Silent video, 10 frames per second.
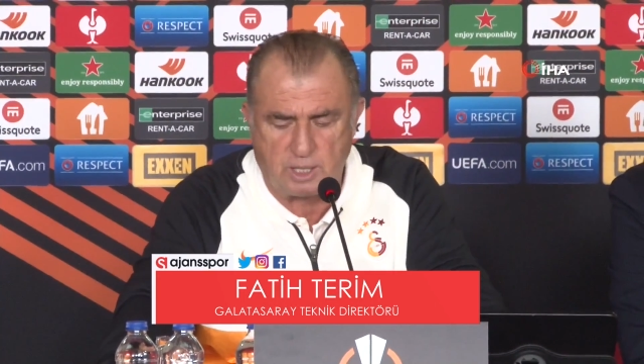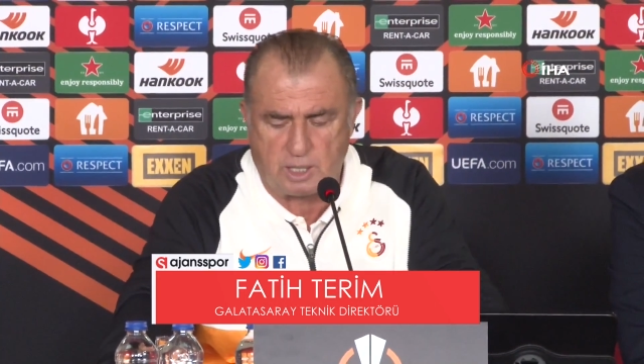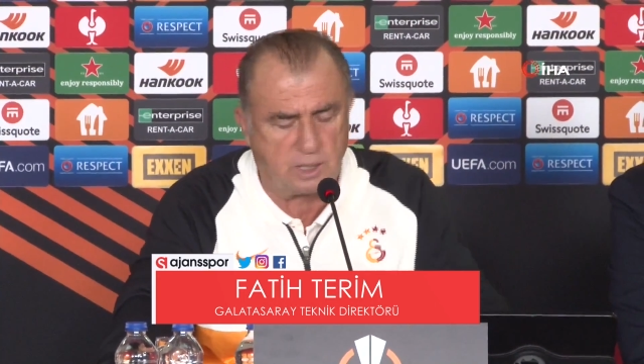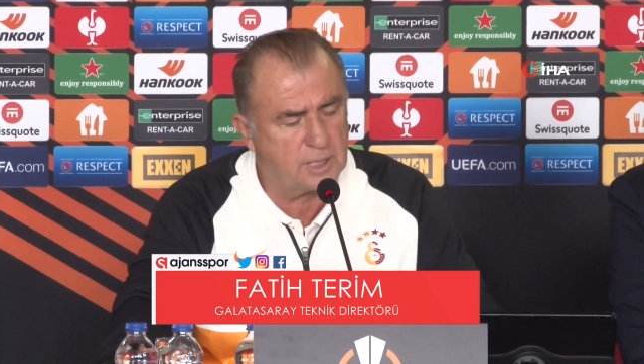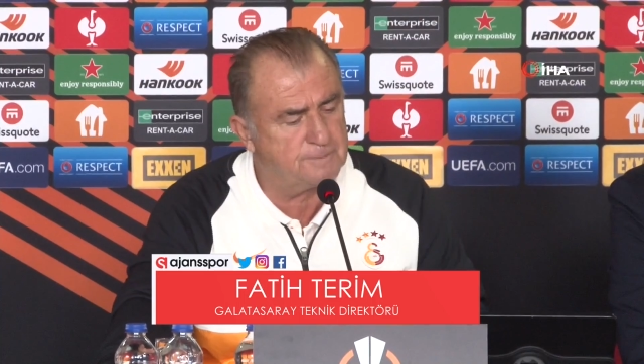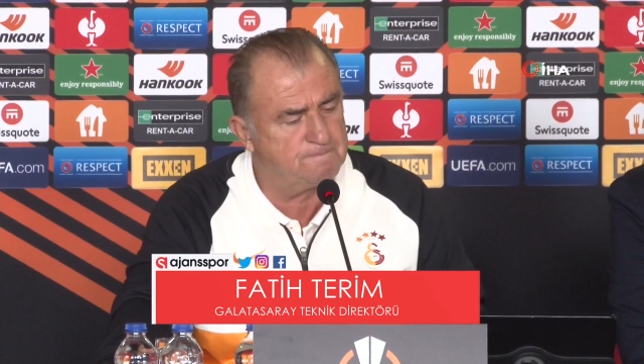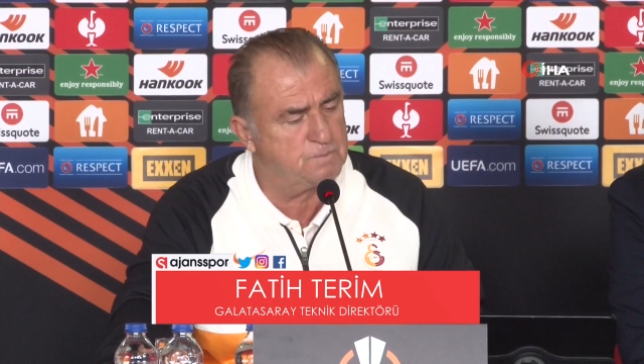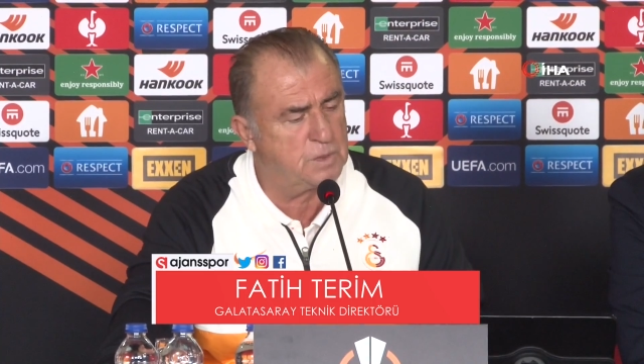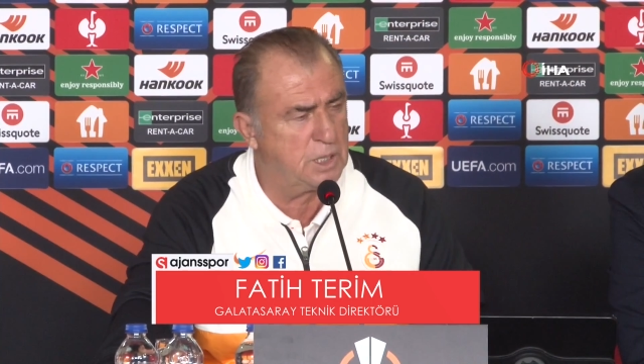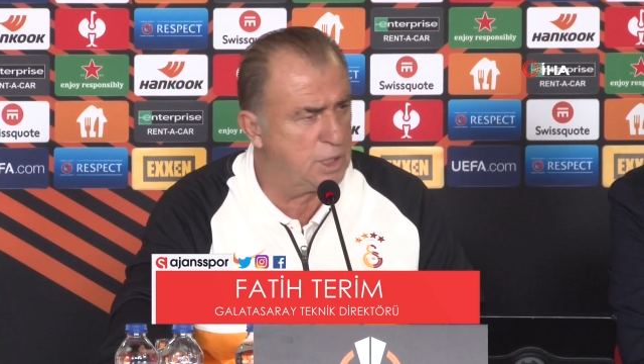Şu ana kadar
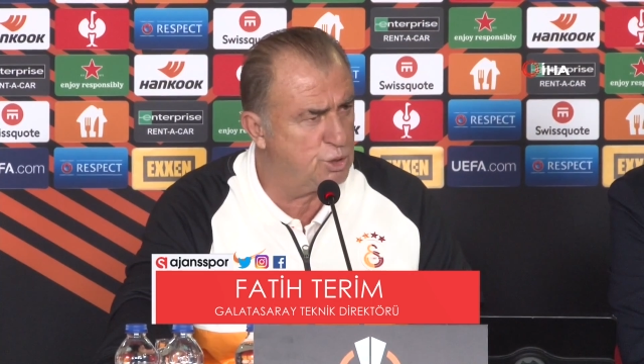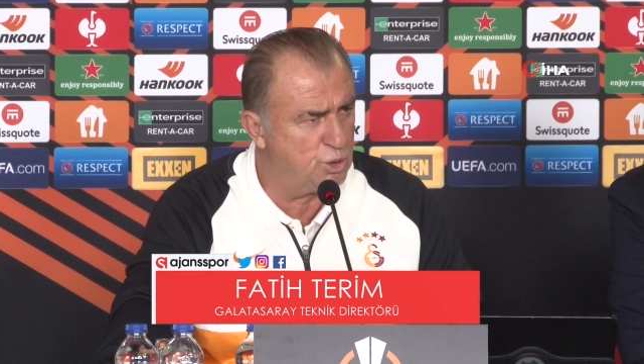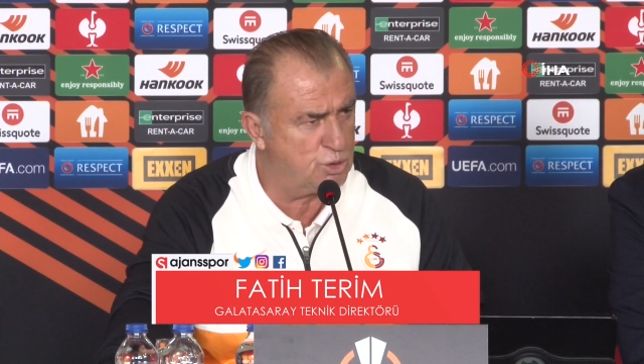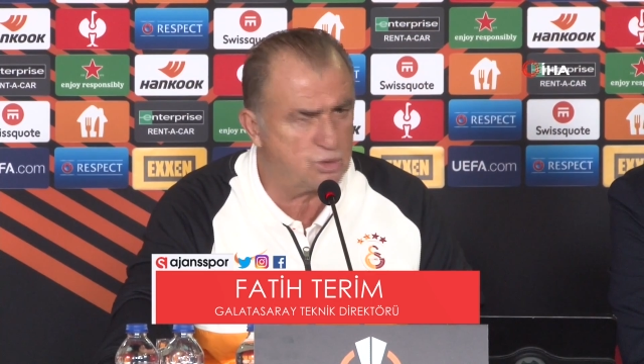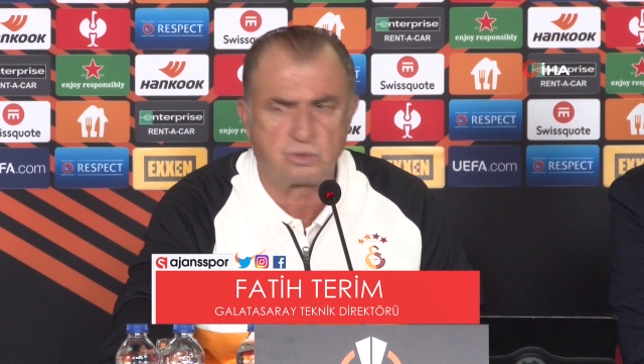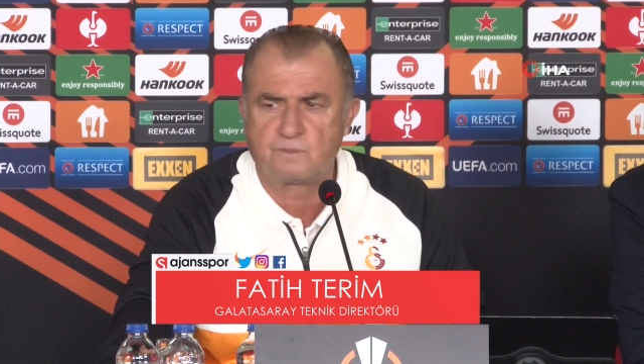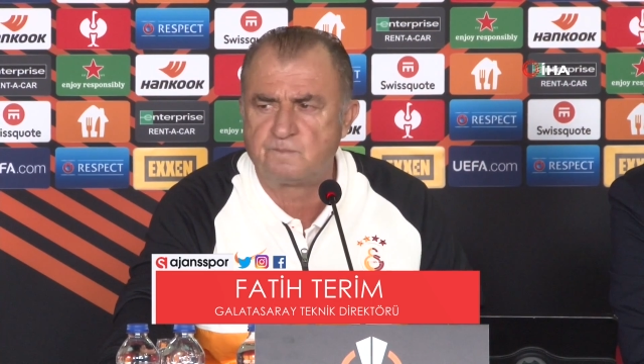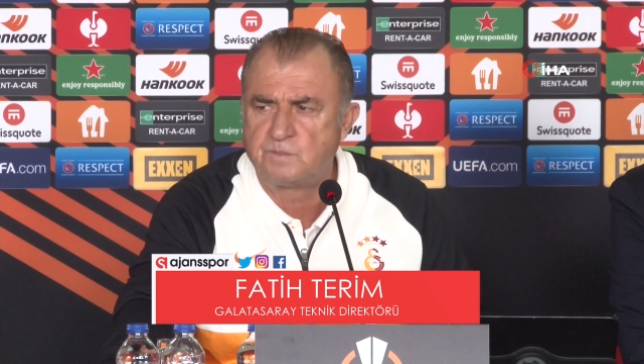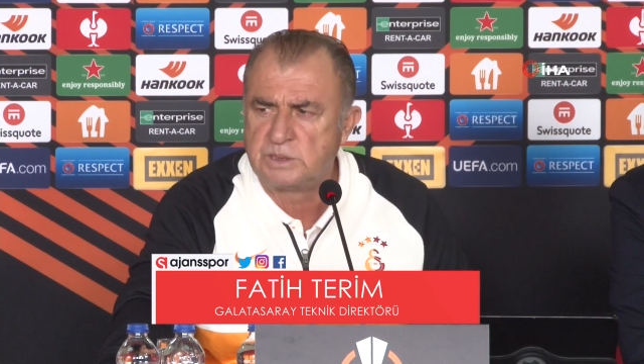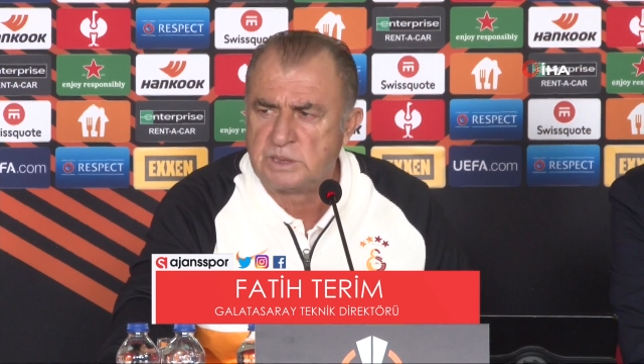iyi gidiyoruz.